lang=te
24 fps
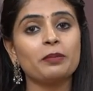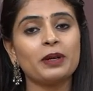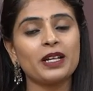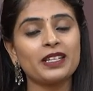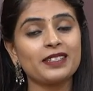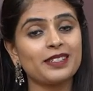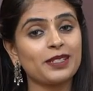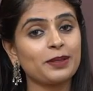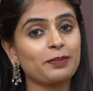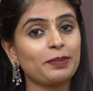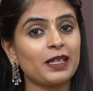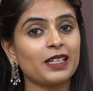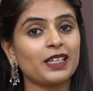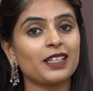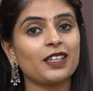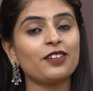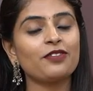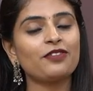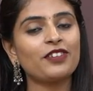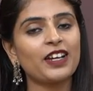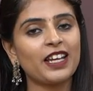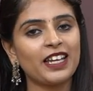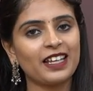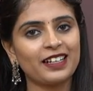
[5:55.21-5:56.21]
ప్రైస్ చెప్పాను
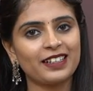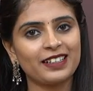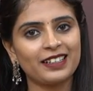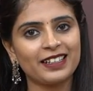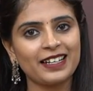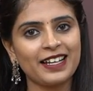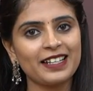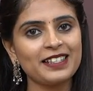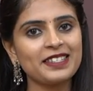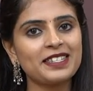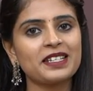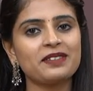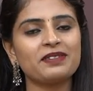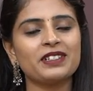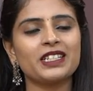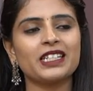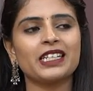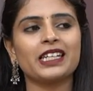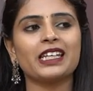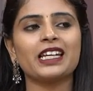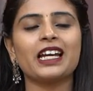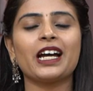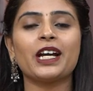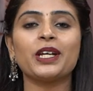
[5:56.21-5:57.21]
కదా ఫైవ్ హండ్రెడ్ అండ్
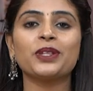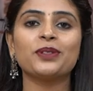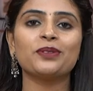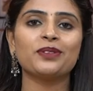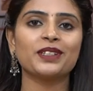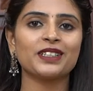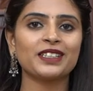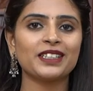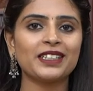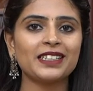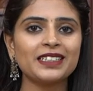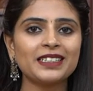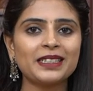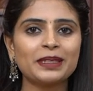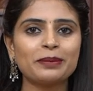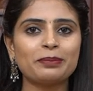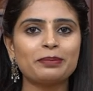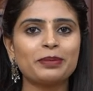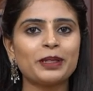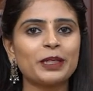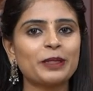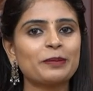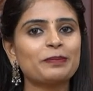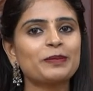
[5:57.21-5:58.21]
సెవెంటీ ఐదు వందల
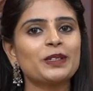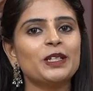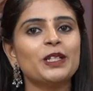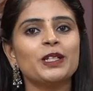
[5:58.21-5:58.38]
డెబ్బై